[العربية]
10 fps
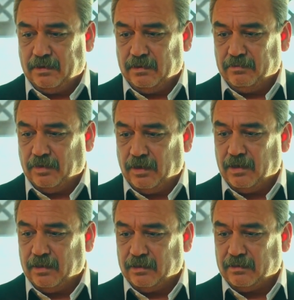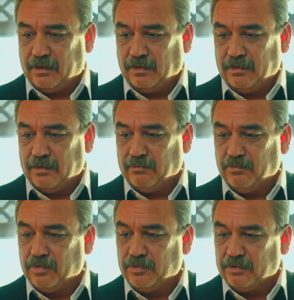رح انتقم منهم
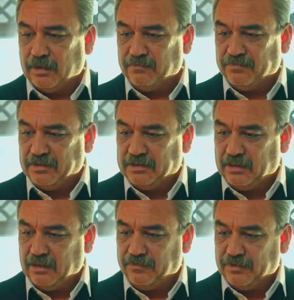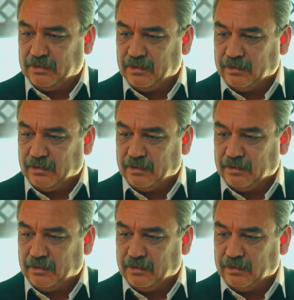وحاسبهم على كل اللي عملوه